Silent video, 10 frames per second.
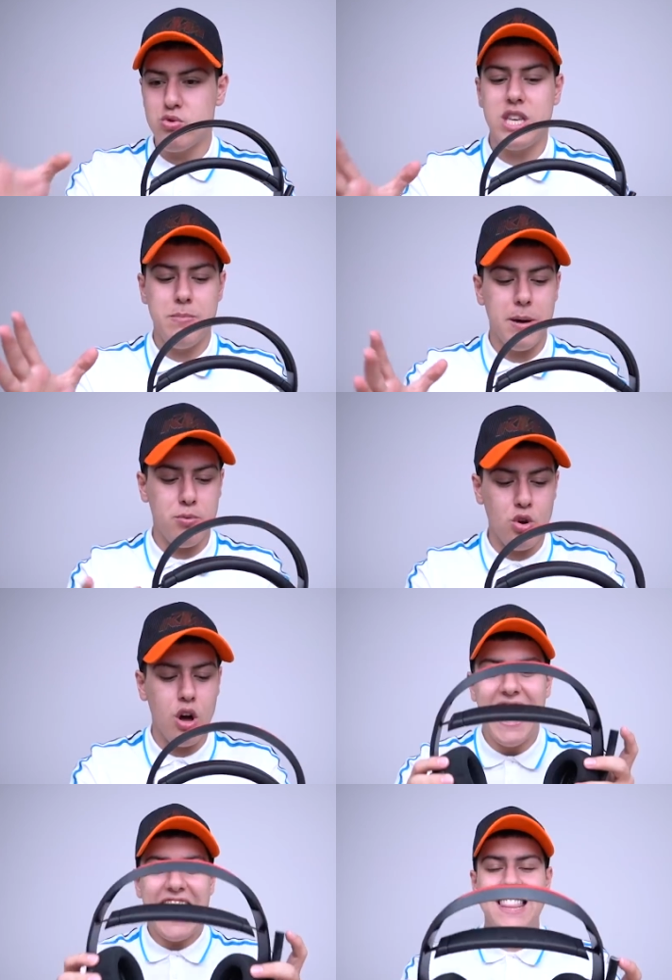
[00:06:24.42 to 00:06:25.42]
buz gibi
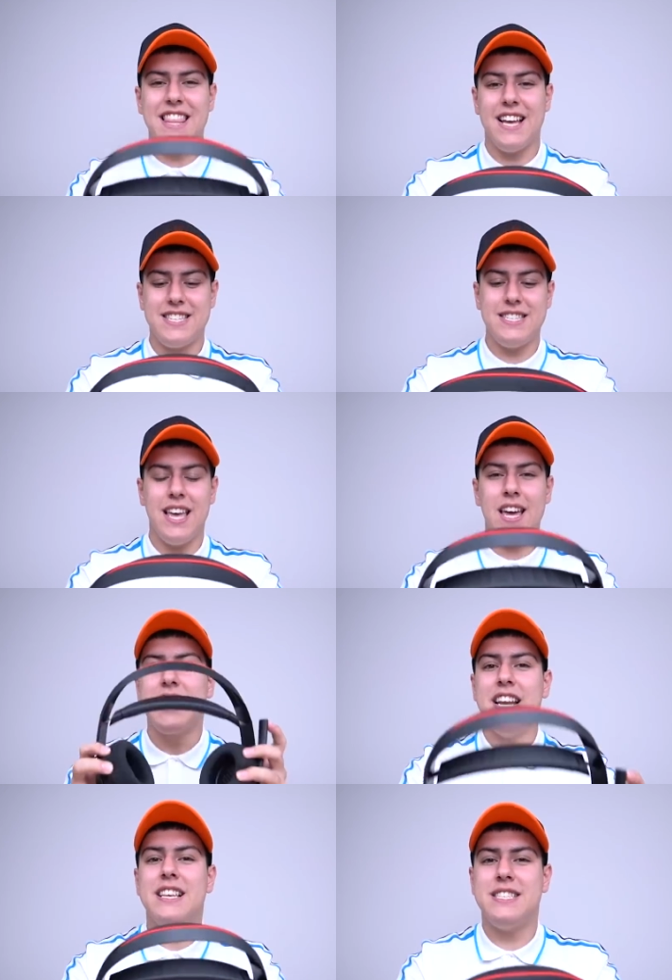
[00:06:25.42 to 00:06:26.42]
yapıyor. Hatta size
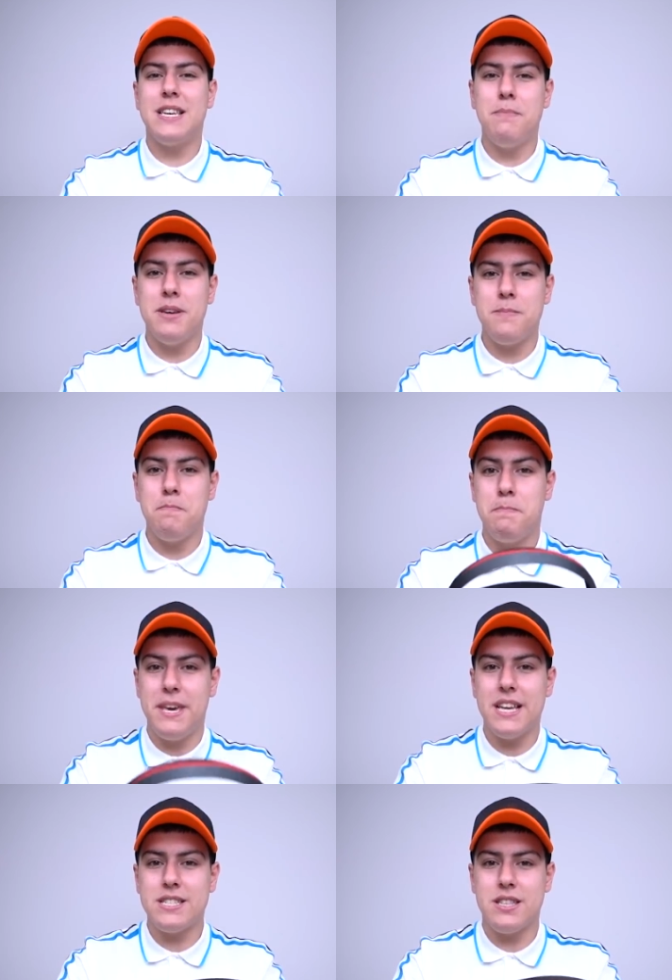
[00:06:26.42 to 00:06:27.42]
klasik bir
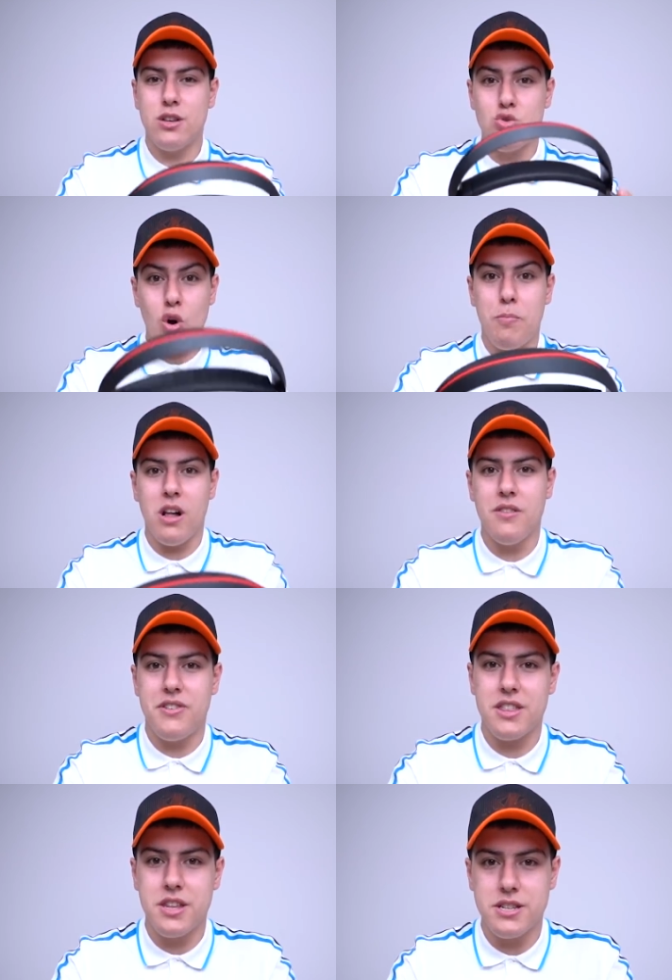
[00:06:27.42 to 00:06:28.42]
piyasada çok pahalı
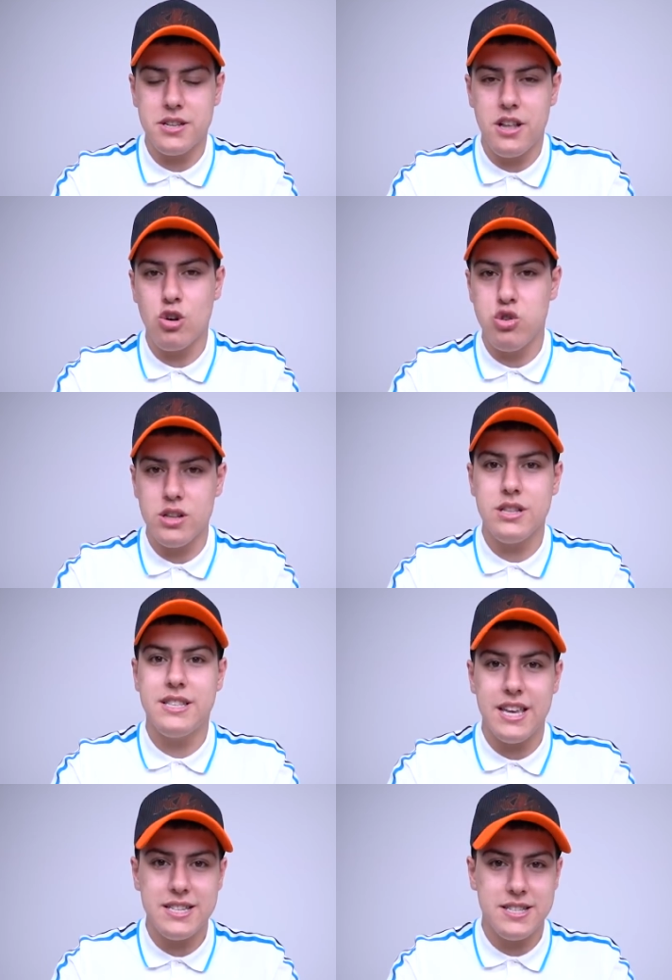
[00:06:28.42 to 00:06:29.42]
fiyatlara satılan
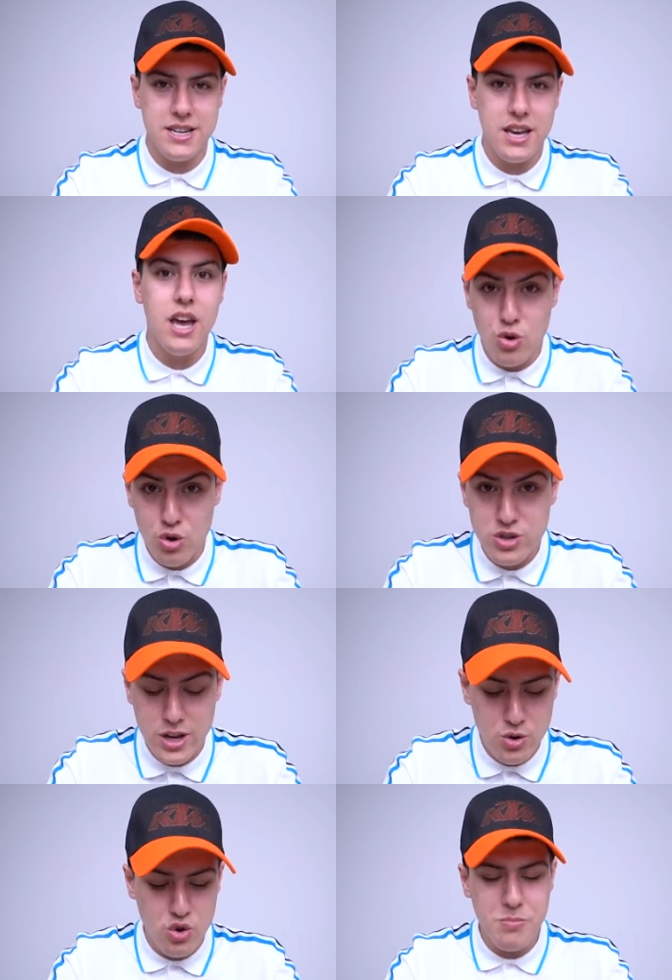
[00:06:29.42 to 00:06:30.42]
kulaklık testini
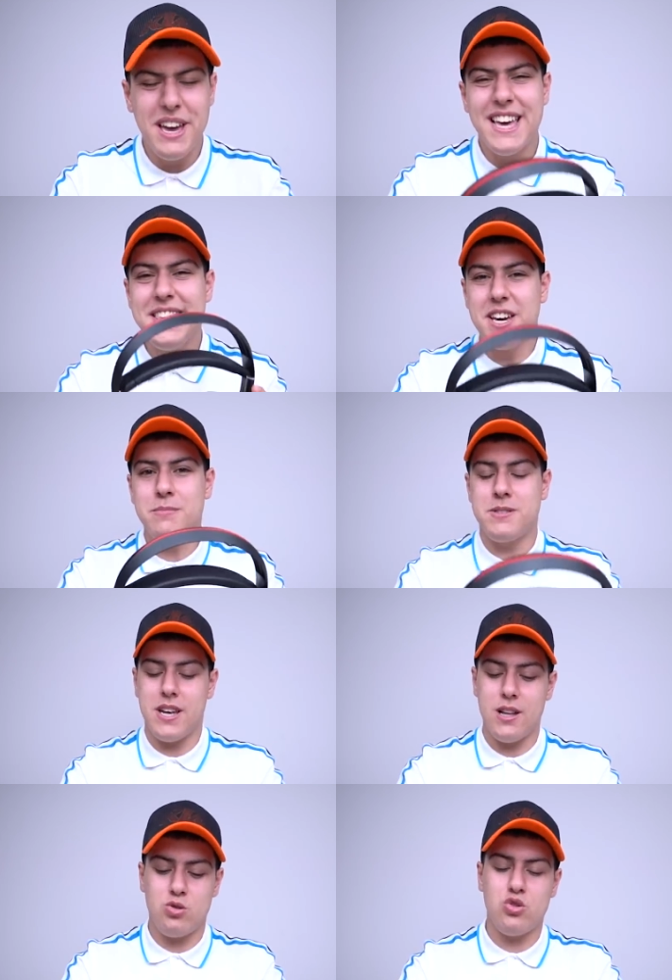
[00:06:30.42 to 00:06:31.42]
gösteriyorum. Yarım
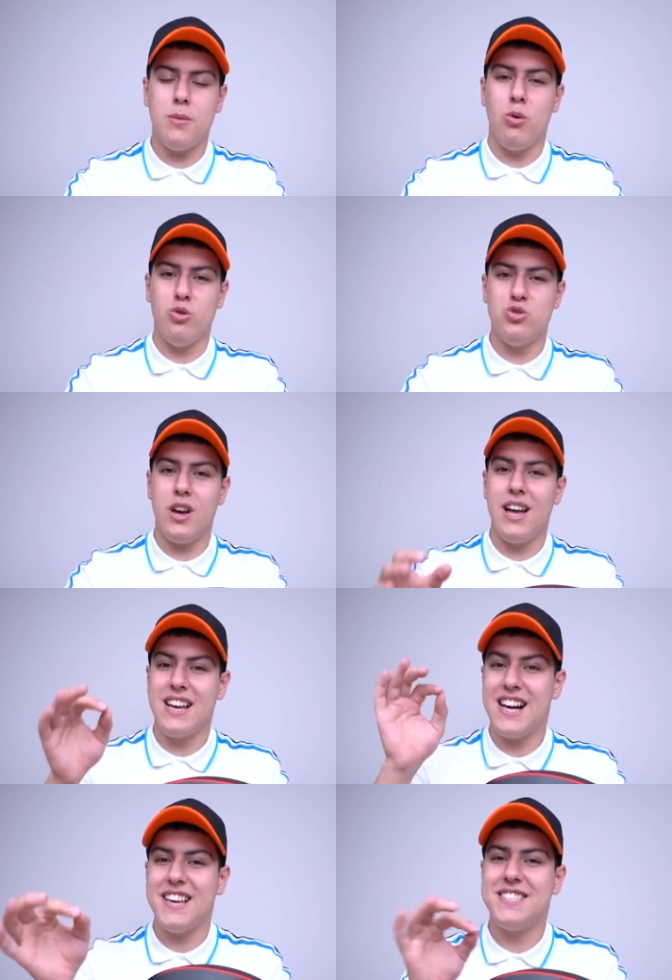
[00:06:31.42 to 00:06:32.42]
saat süre süre boyunca
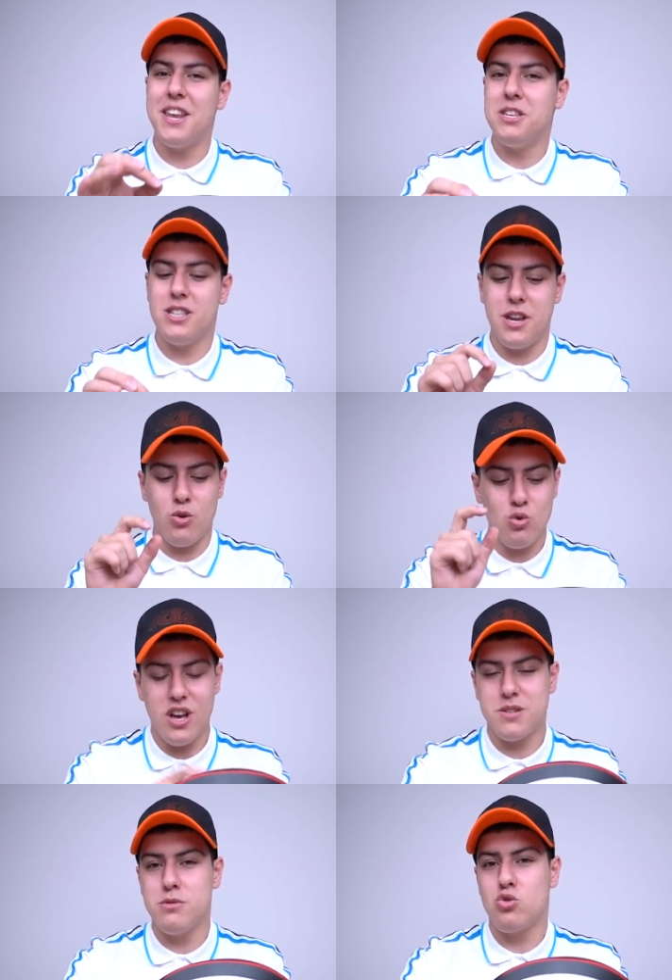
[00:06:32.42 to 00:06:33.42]
kaç derecelere
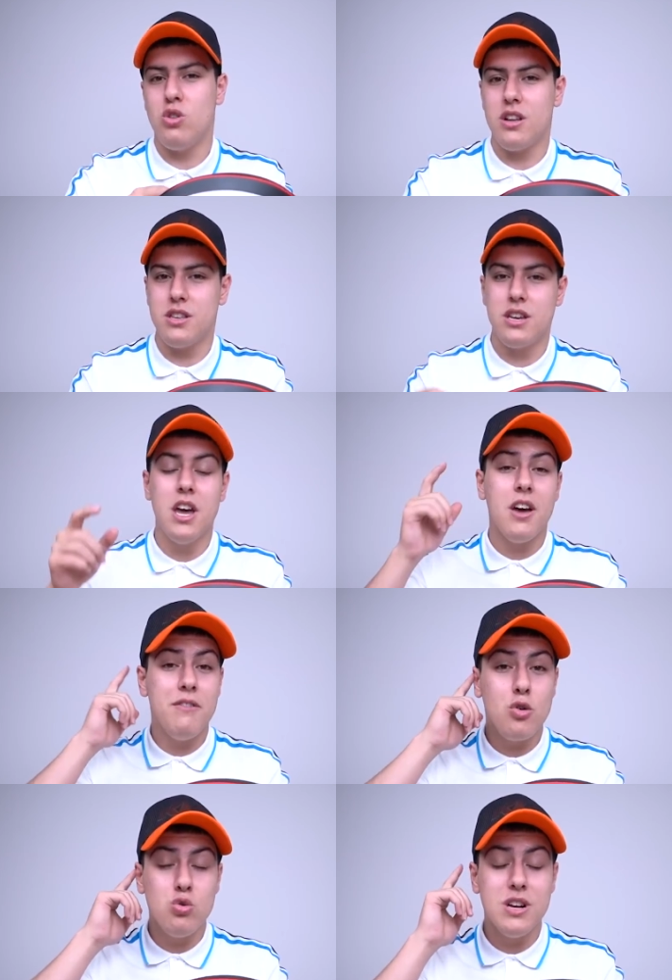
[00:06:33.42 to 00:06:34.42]
ulaşmış kulaklık
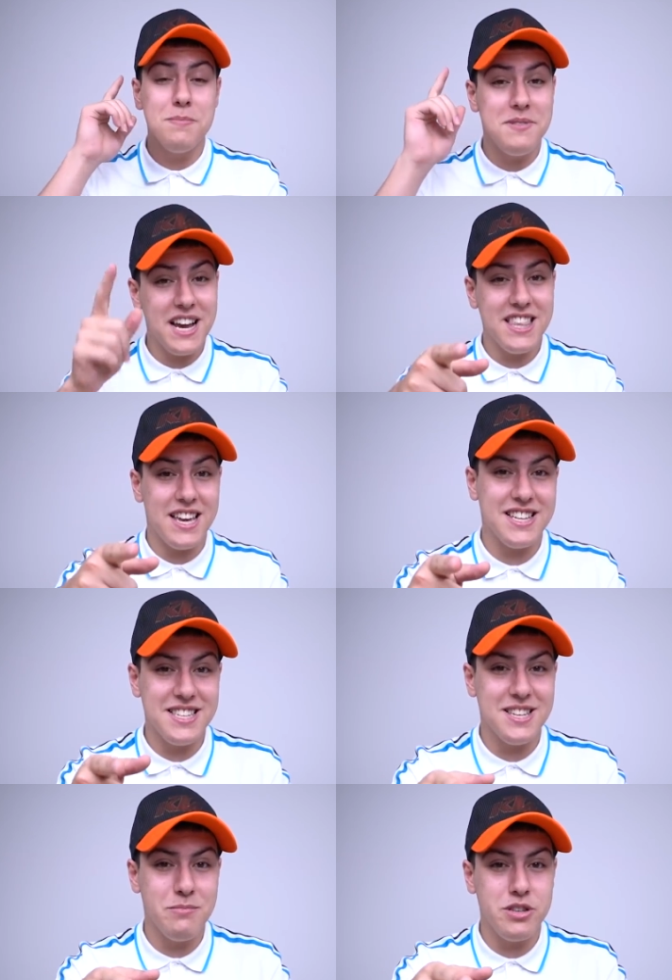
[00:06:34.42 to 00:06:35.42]
ve kulağım ne kadar
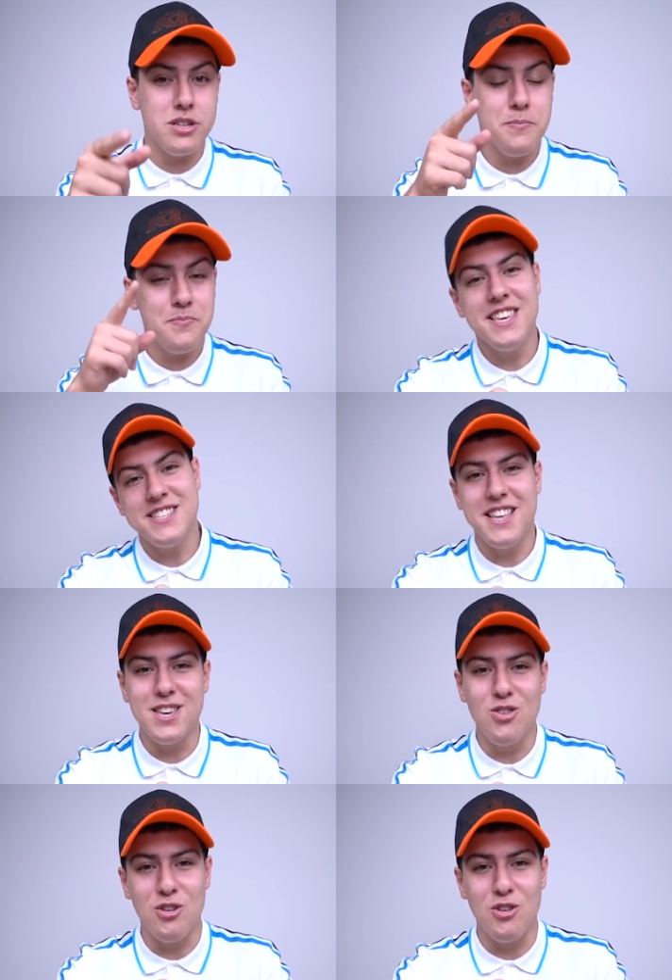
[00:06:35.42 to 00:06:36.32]
ısınmış izleyin